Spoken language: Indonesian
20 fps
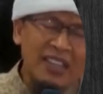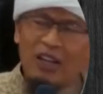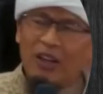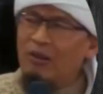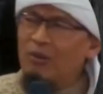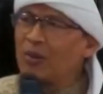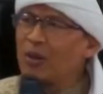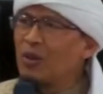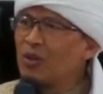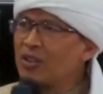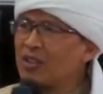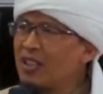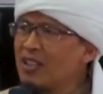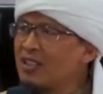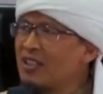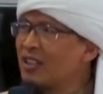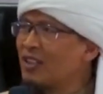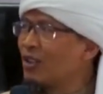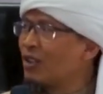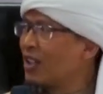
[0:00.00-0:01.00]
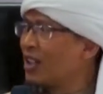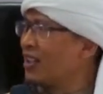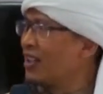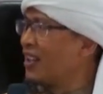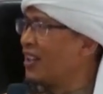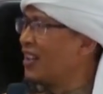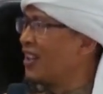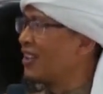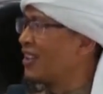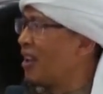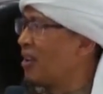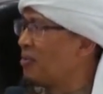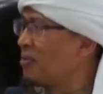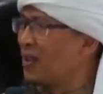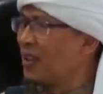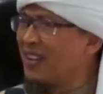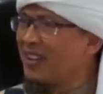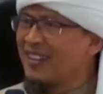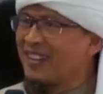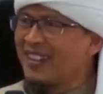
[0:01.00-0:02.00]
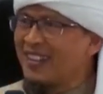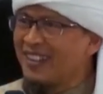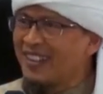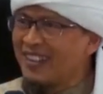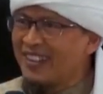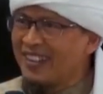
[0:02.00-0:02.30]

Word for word: Tahu barusan setoran ayat apa?